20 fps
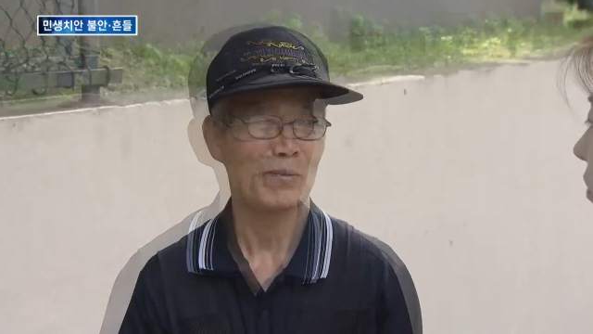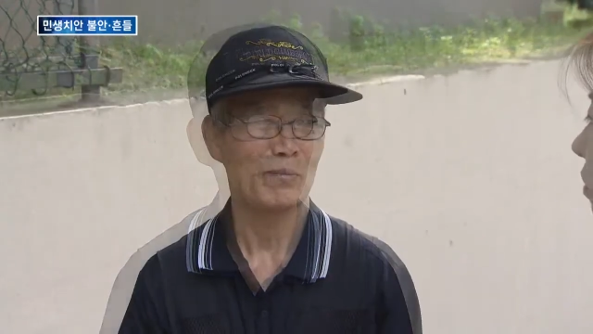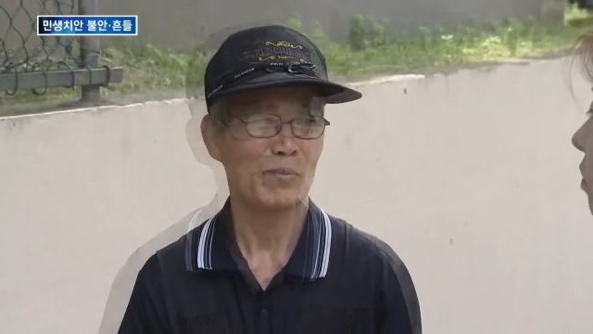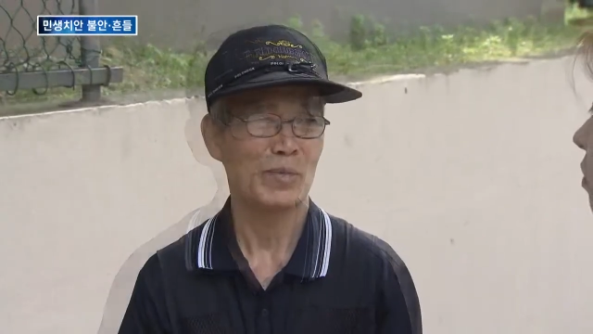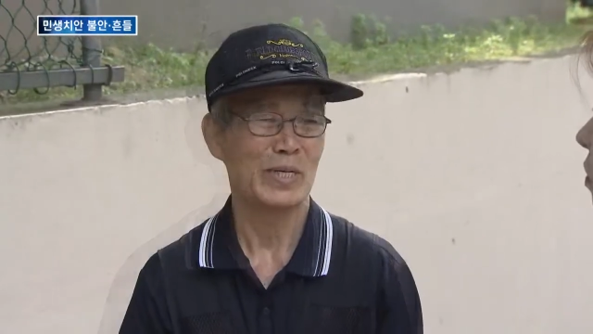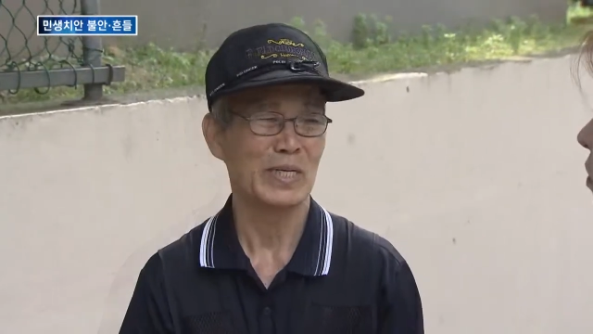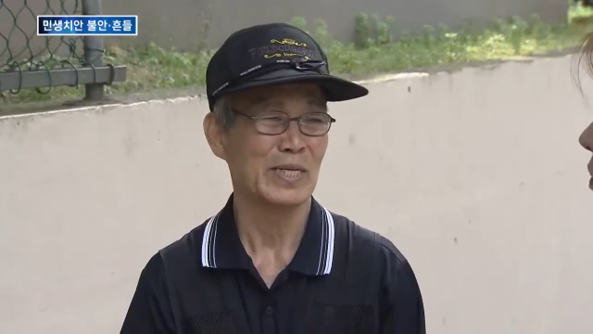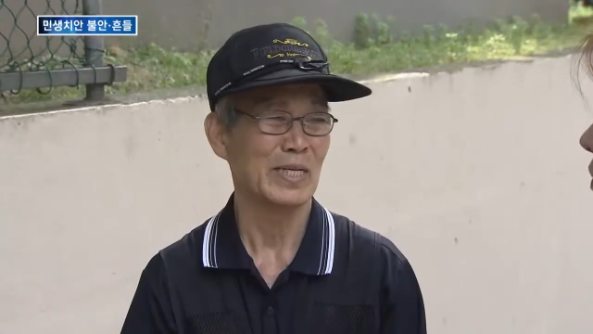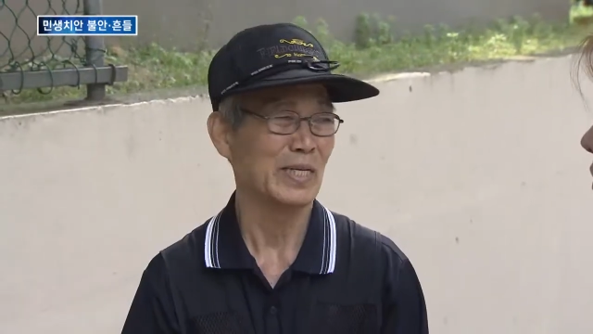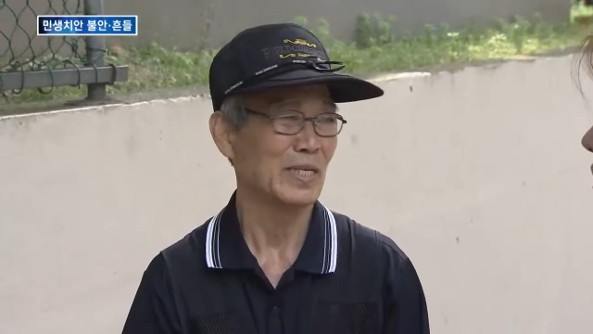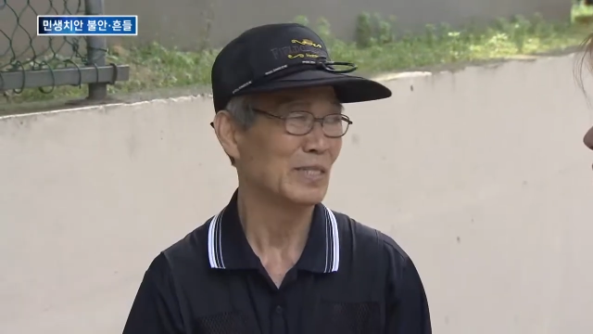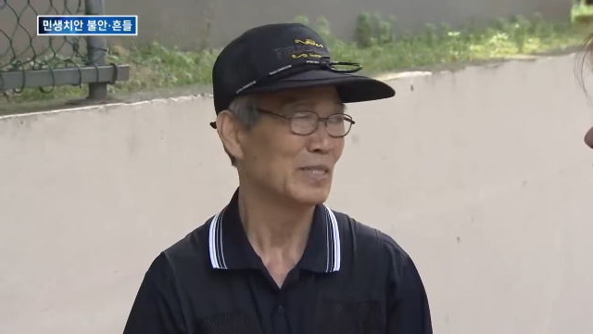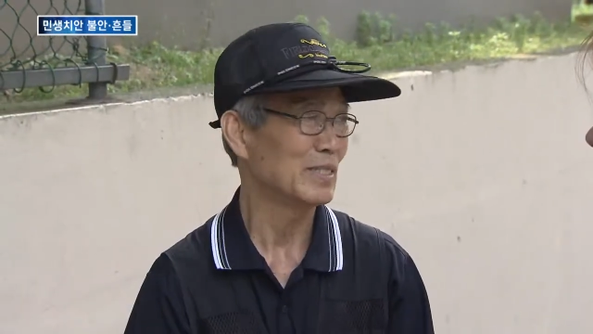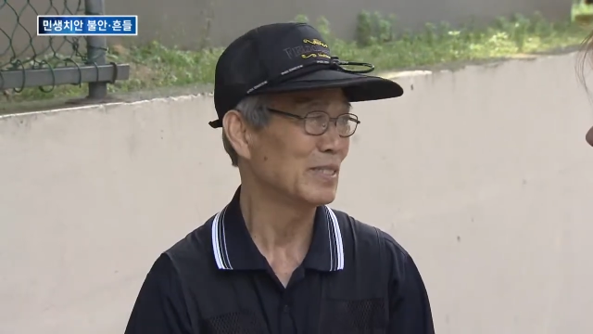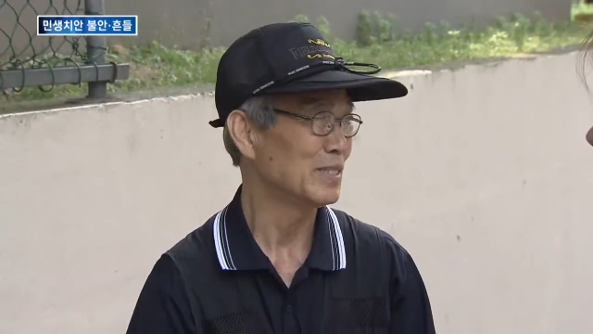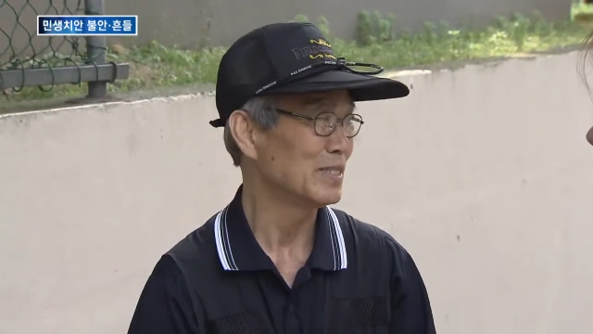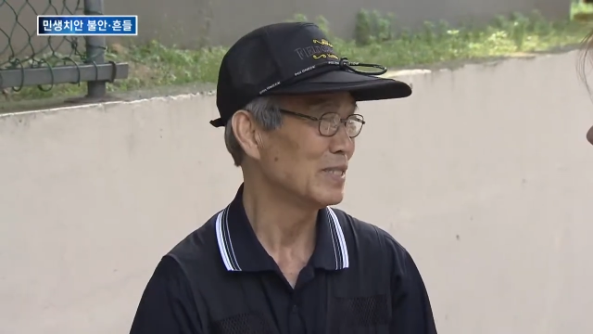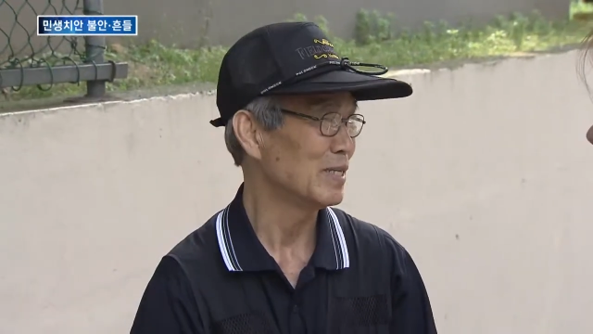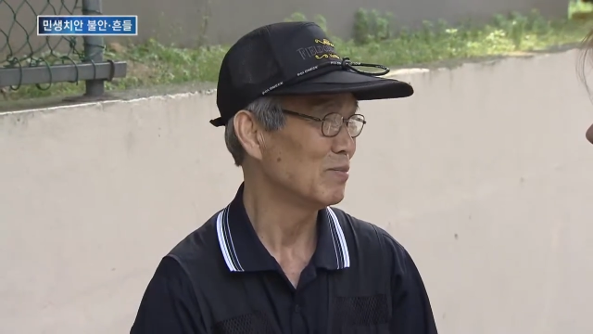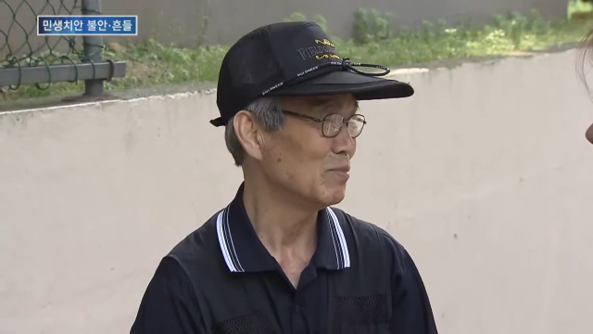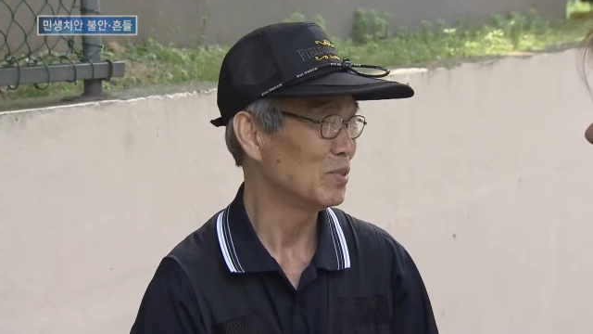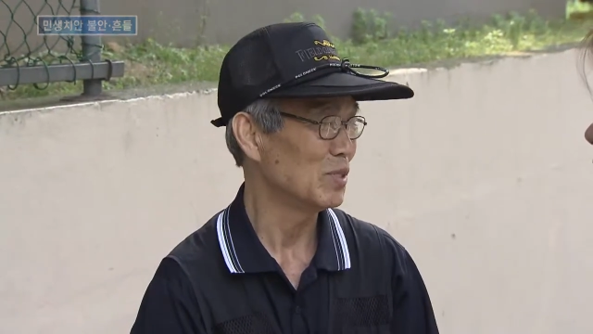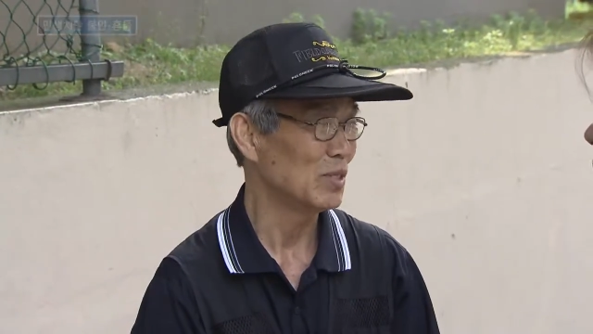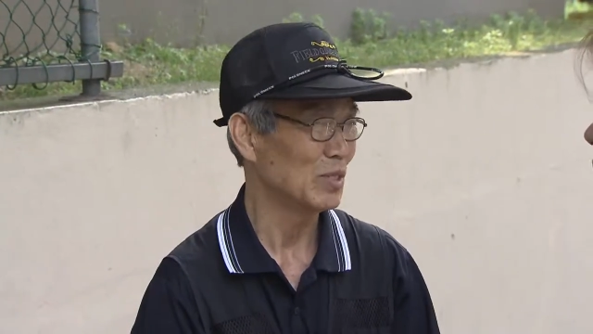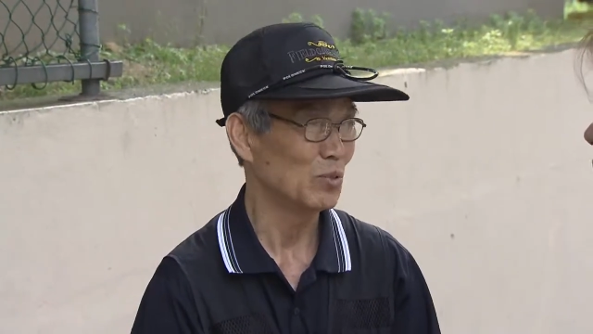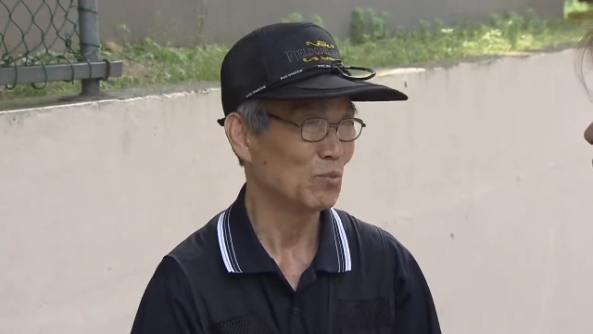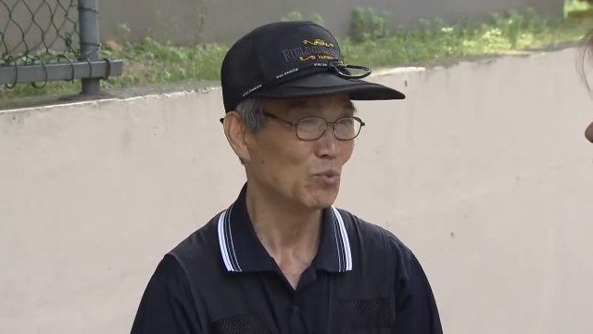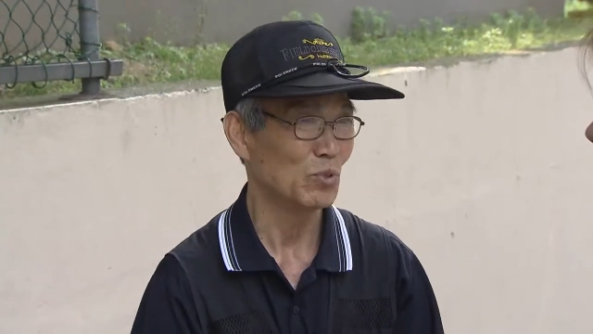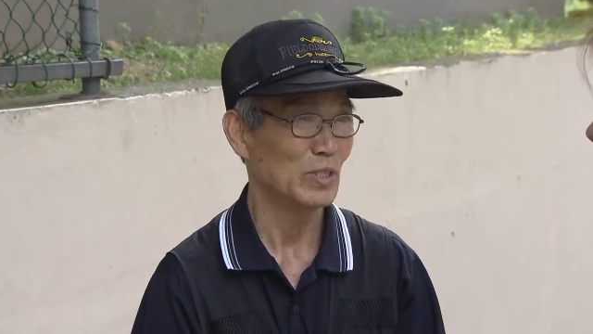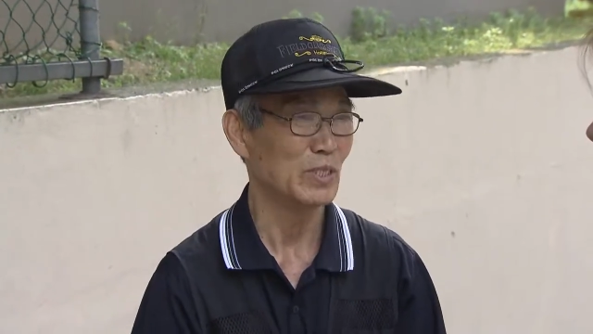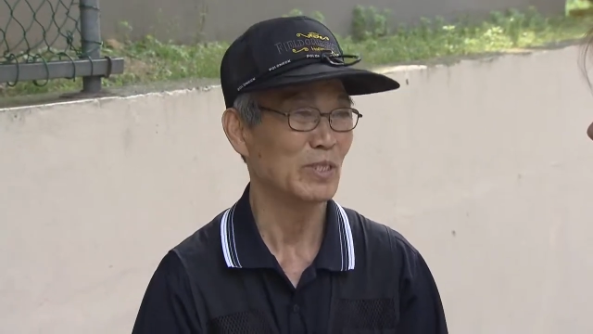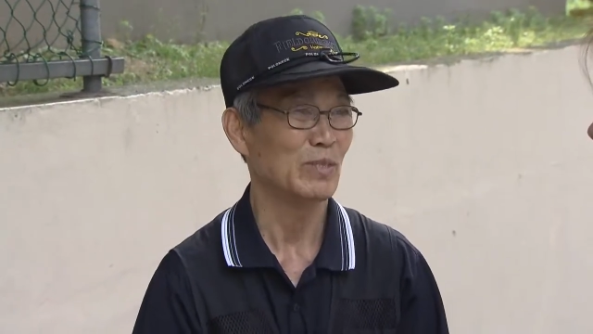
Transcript: 만약에 저런 사람들이 우리